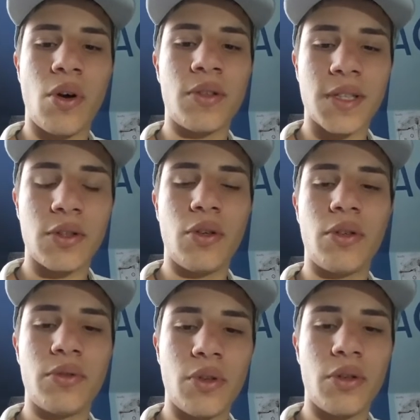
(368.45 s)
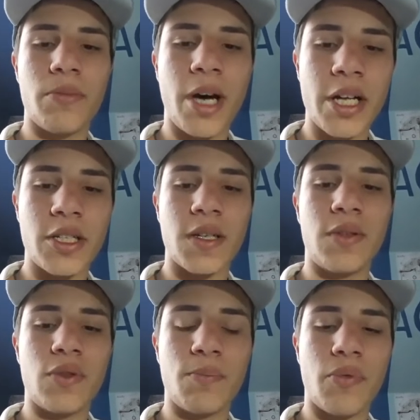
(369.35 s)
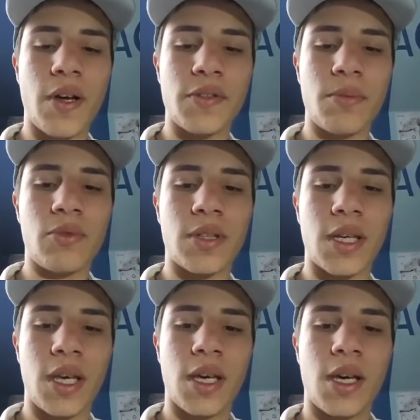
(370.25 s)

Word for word: rentrer dans le match et de pouvoir se montrer.